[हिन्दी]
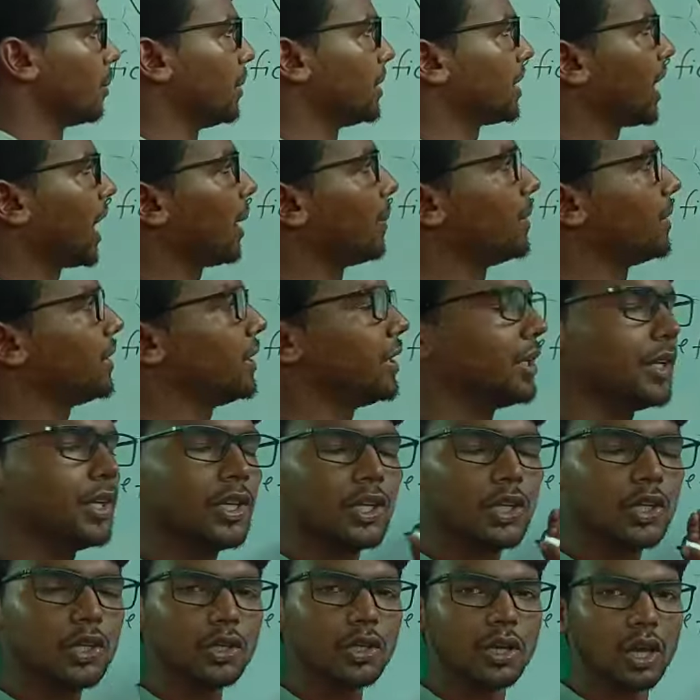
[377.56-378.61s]
विटामिन ई
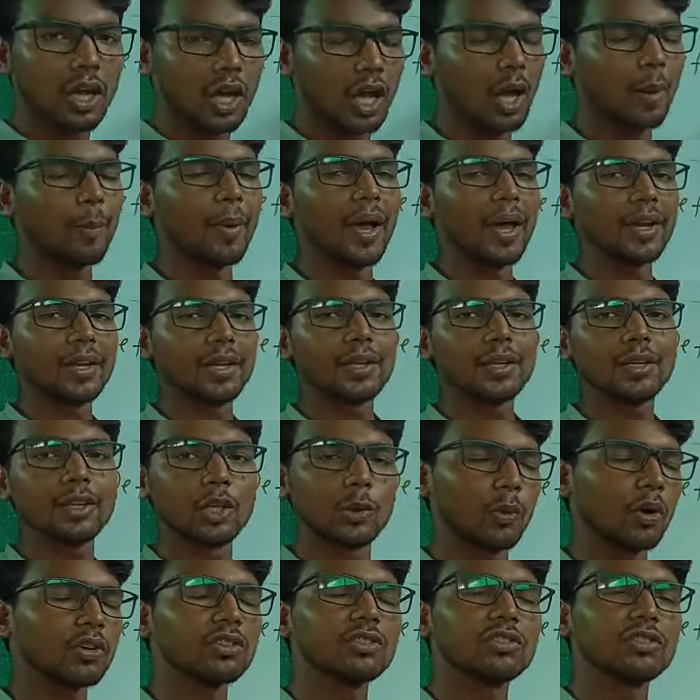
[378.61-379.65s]
e हमारे
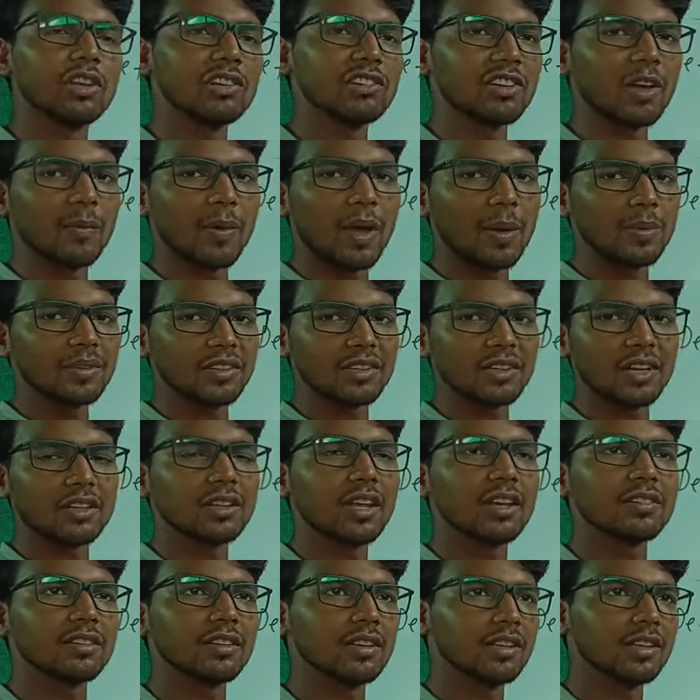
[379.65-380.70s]
रिप्रोडक्टिव सेल्स का फॉर्मेशन
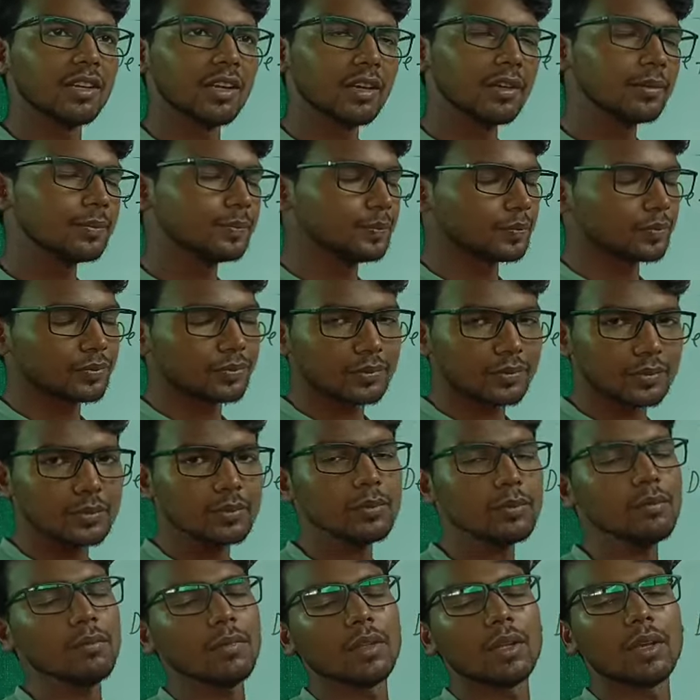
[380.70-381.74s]
करता है इसलिए
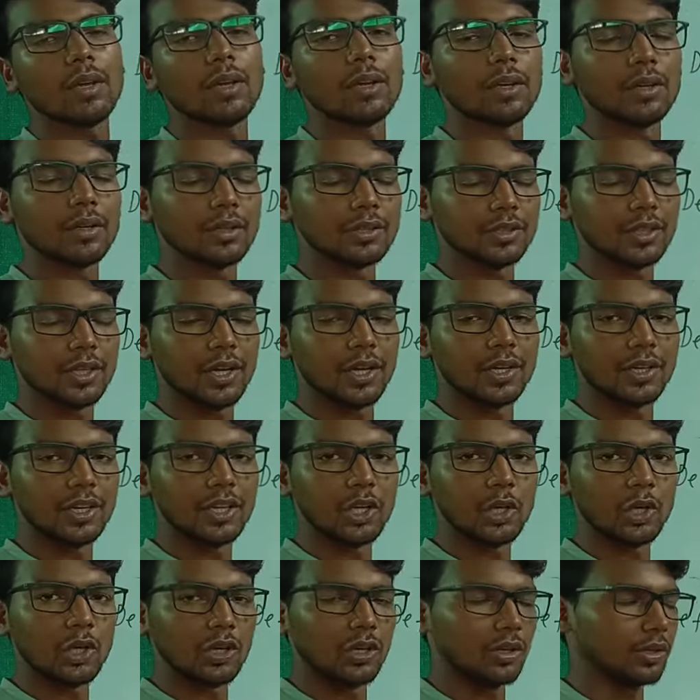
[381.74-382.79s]
इसे एंटी
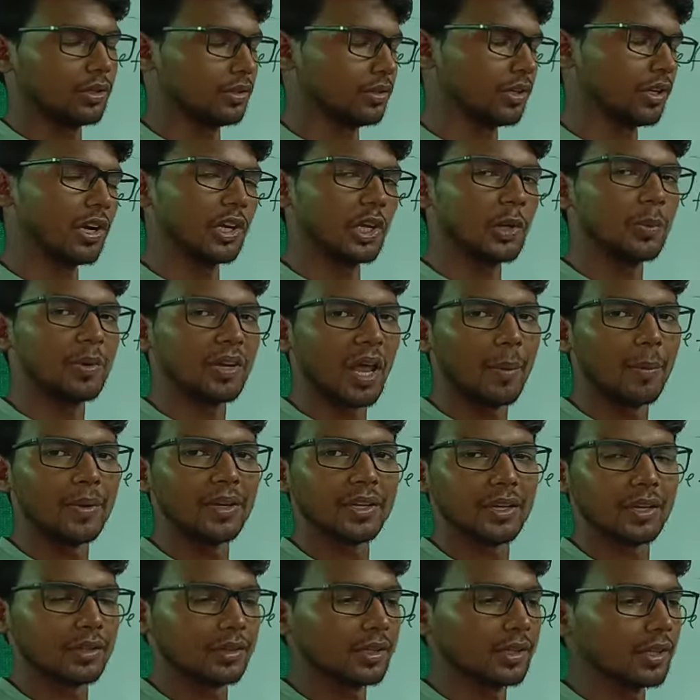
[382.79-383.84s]
स्टेरिलिटी विटामिन
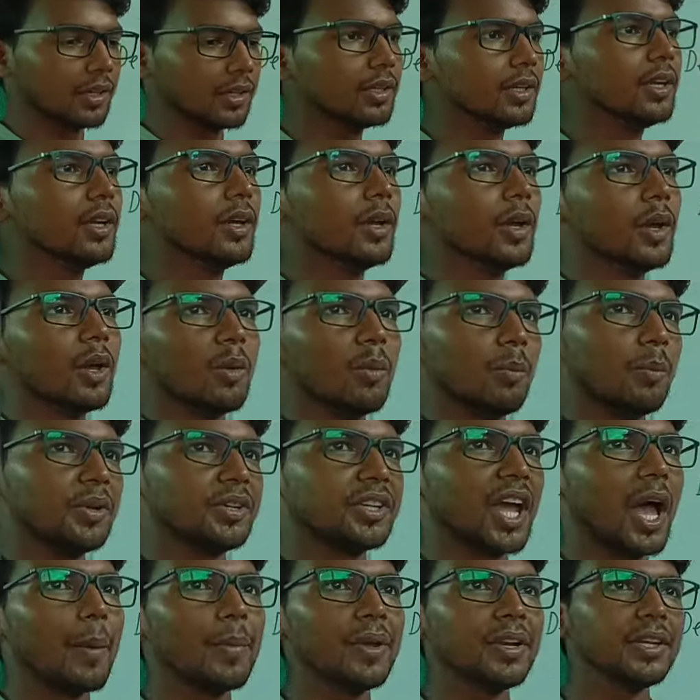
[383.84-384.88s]
कहते हैं
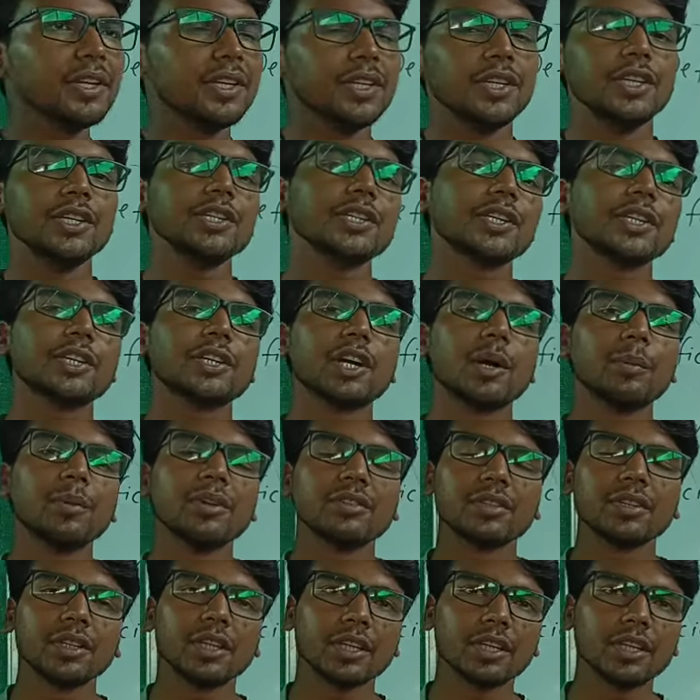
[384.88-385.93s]
विटामिन ई e की कमी
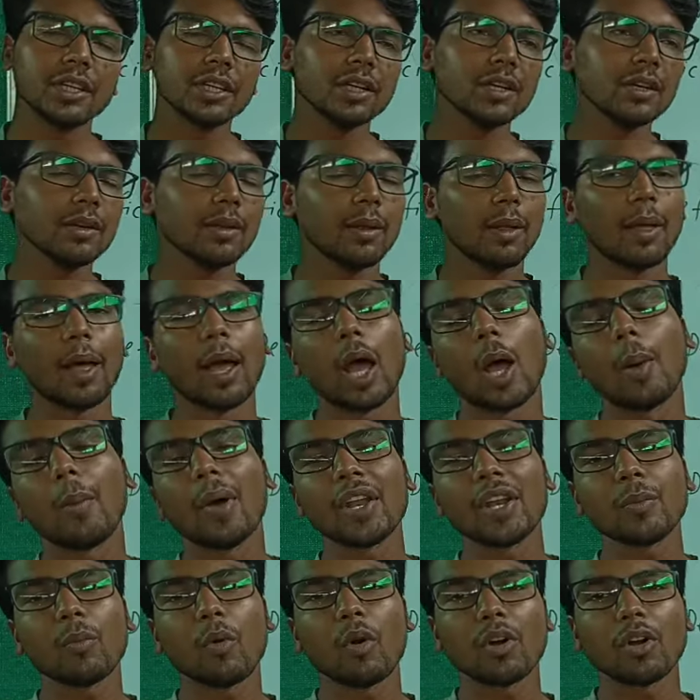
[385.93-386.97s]
से देखिए
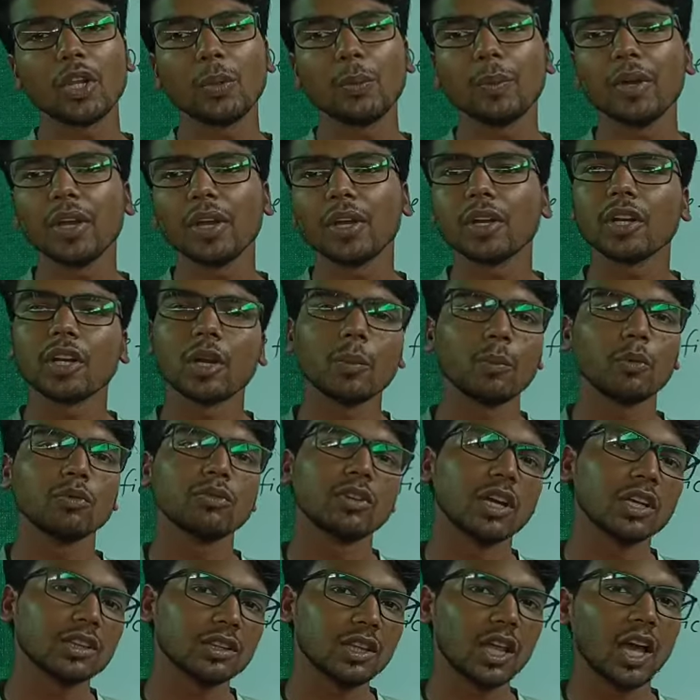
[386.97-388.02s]
हमारे बॉडी में
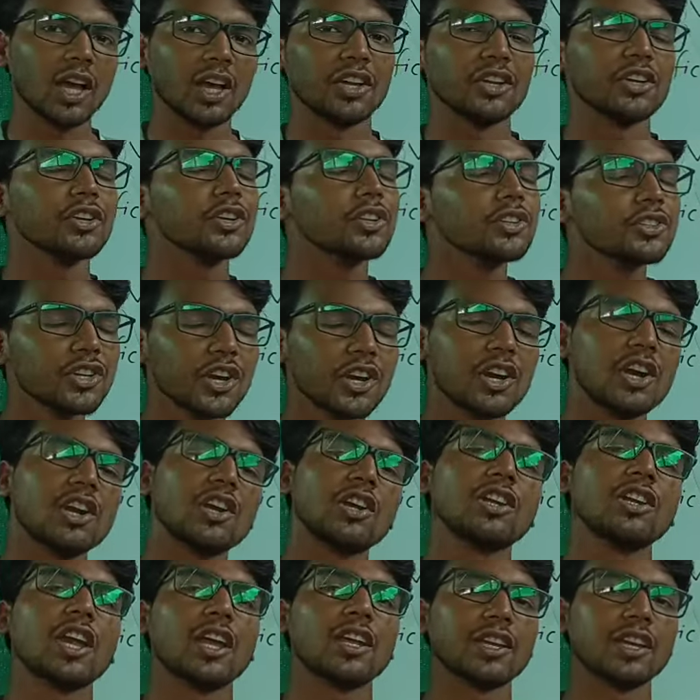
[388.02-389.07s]
नपुंसकता
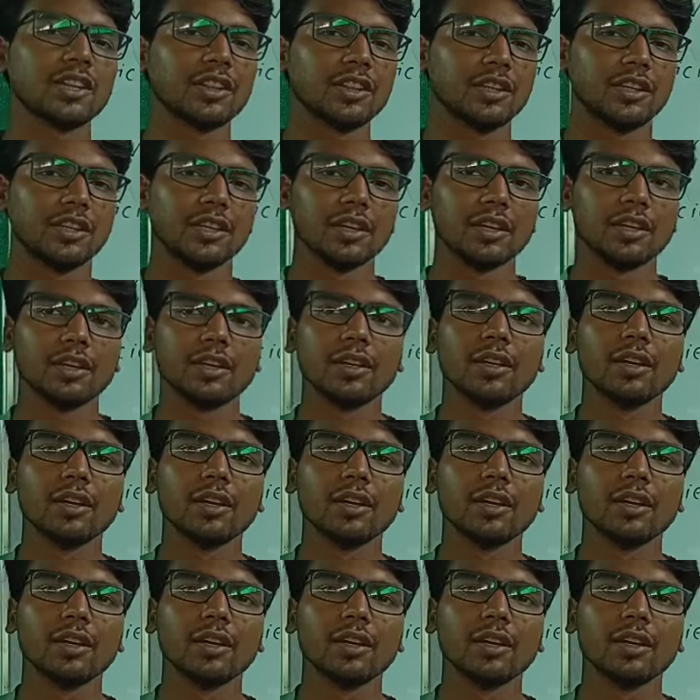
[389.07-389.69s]
स्टेरिलिटी आ जाती है